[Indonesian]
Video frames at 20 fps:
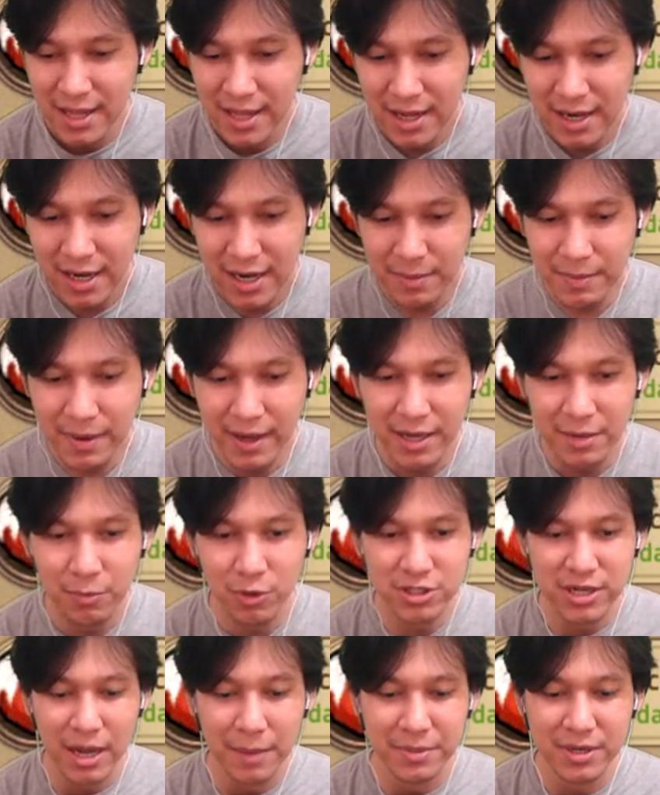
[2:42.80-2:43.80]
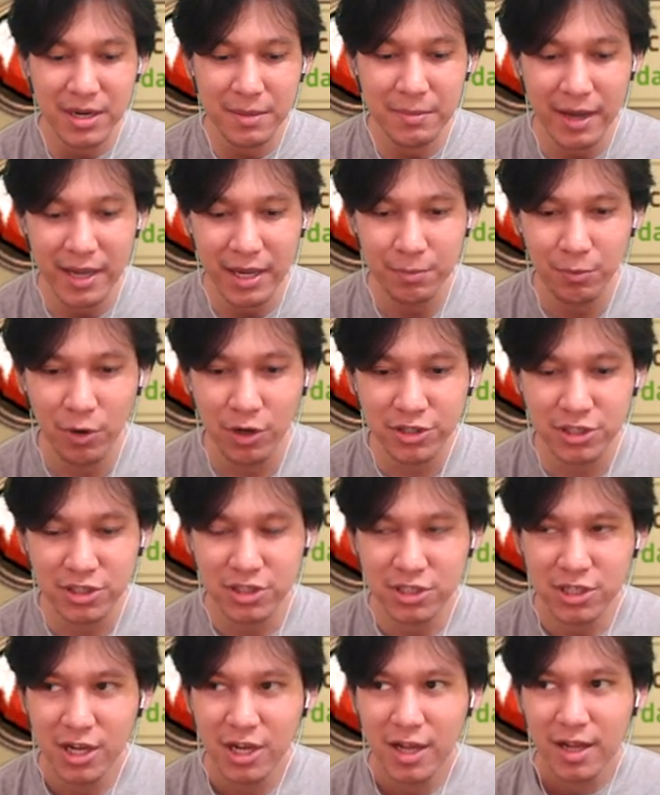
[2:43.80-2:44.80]
5 hit boss hampir 5 hit
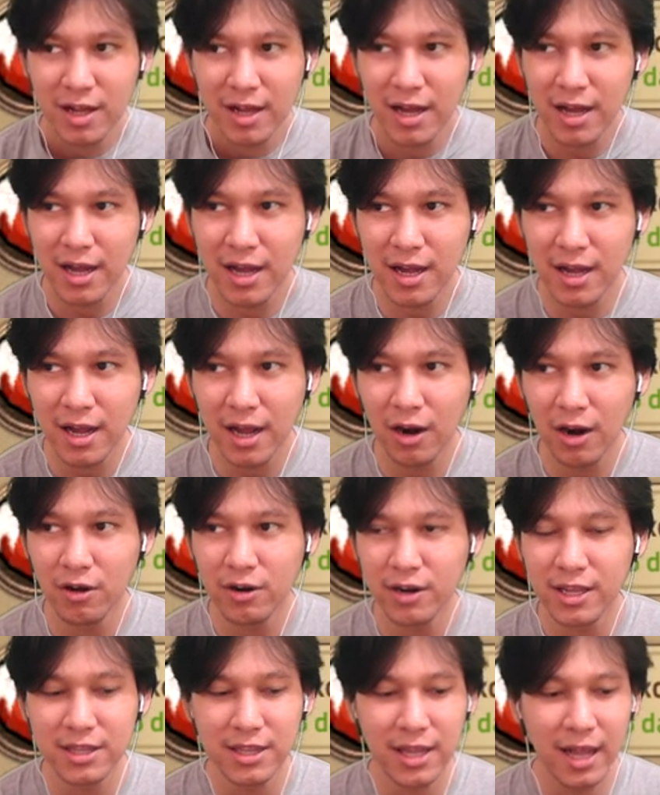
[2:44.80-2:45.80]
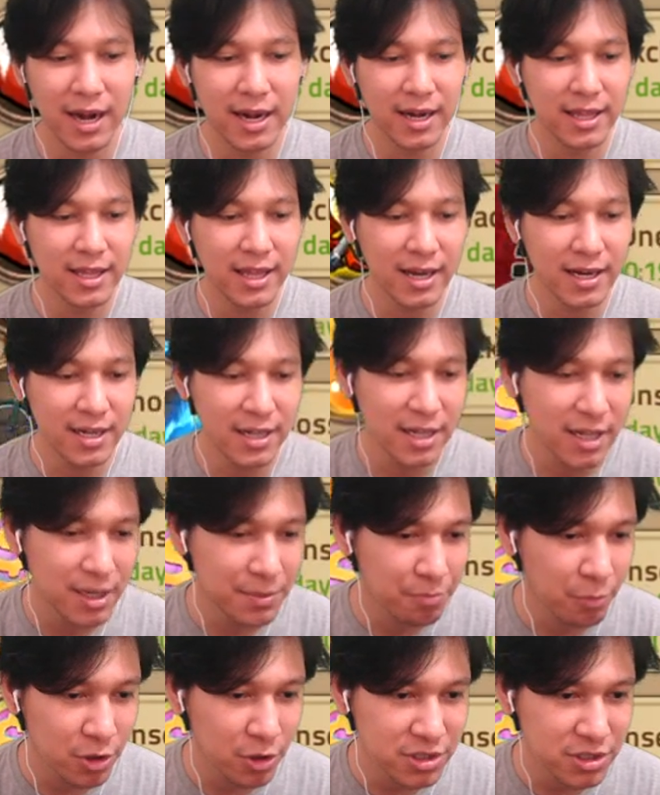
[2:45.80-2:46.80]
boss. Uh, kalau kita lihat di hit
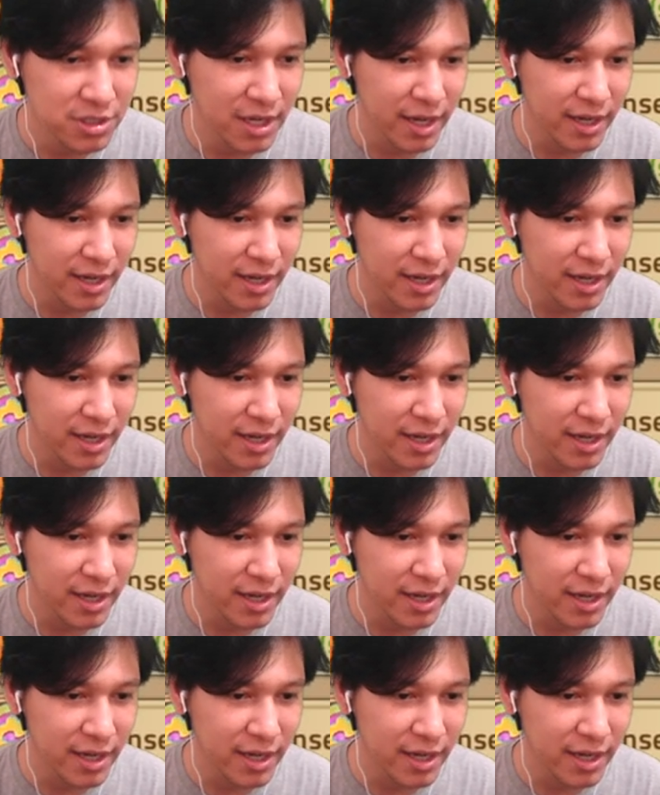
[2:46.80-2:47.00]
bossnya